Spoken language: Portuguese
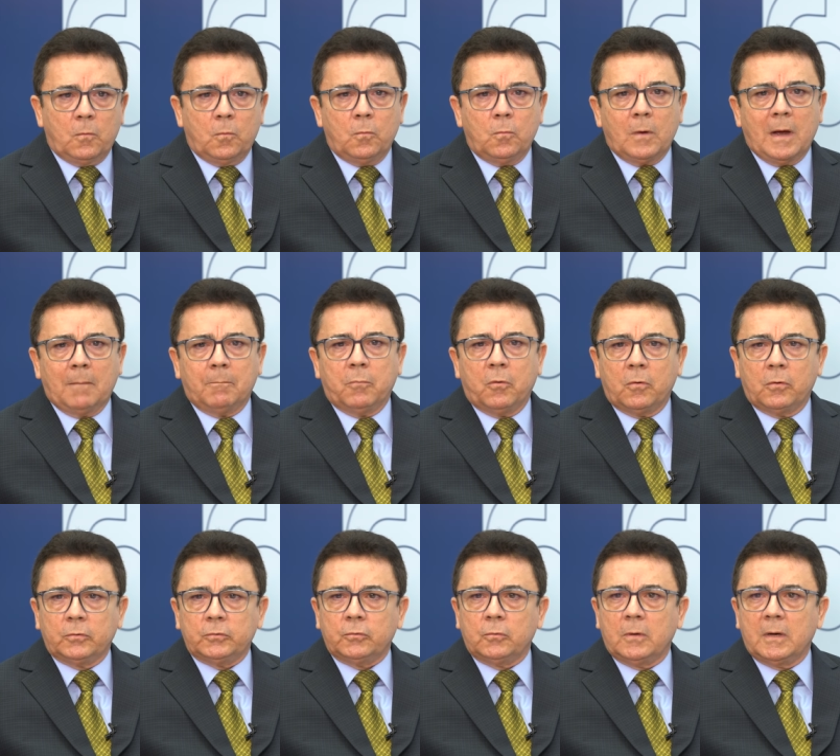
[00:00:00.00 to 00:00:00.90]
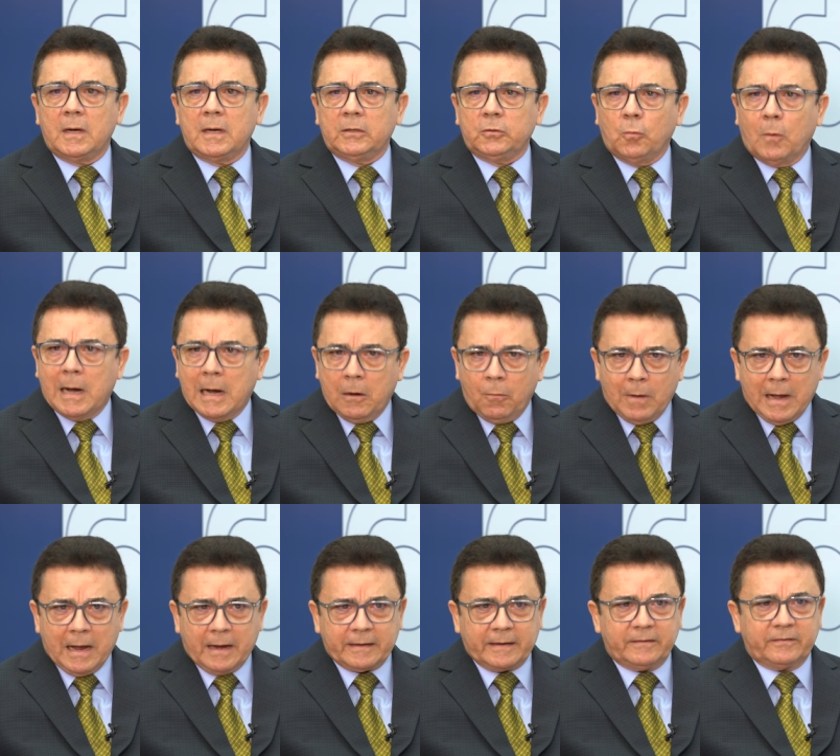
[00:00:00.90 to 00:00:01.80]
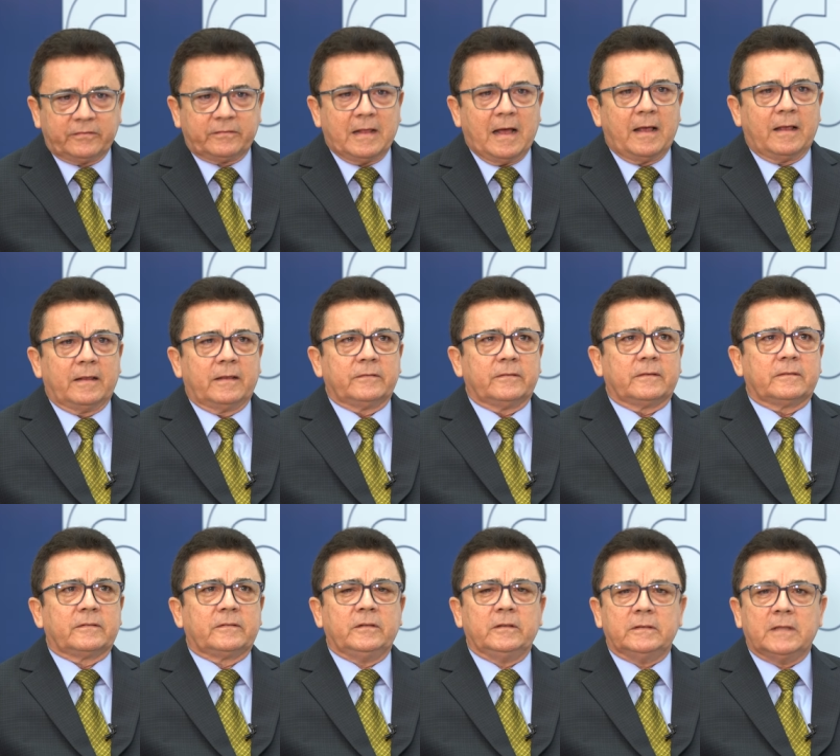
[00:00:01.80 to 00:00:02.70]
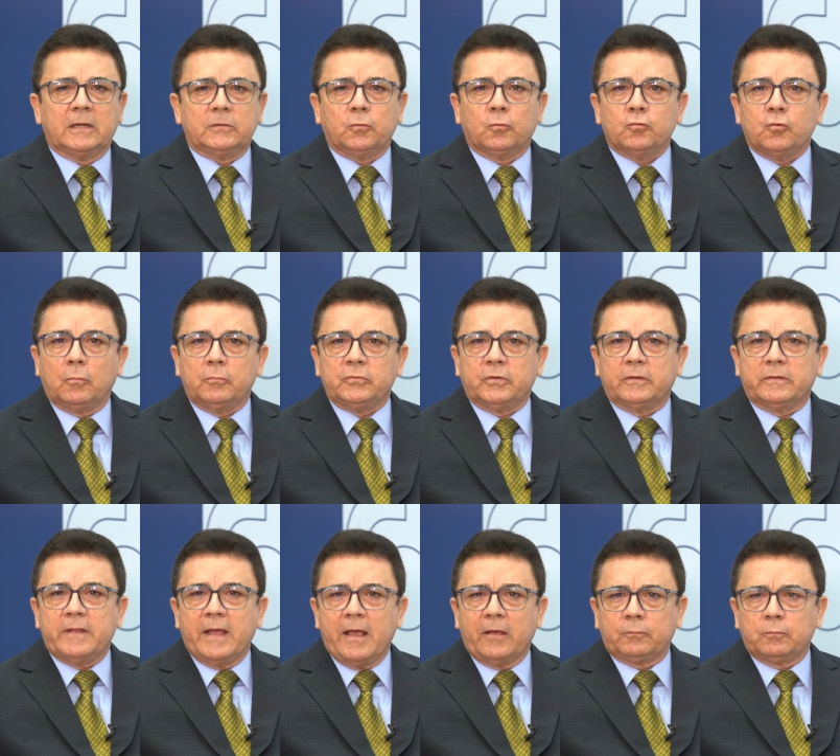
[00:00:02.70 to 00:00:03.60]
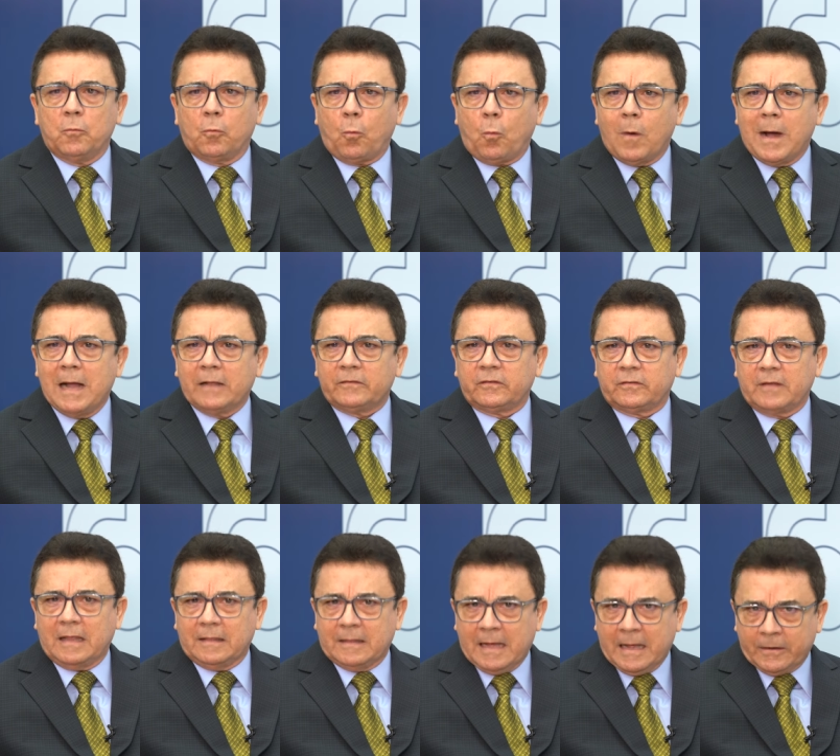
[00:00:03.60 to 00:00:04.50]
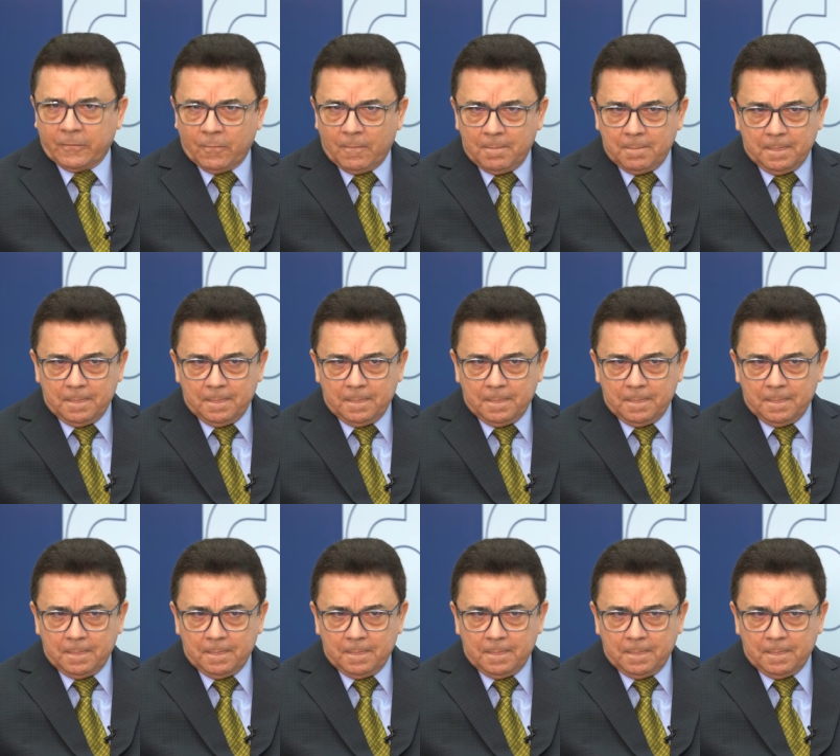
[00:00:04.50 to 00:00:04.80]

um abono anual a que está se dando o nome de 14 salário.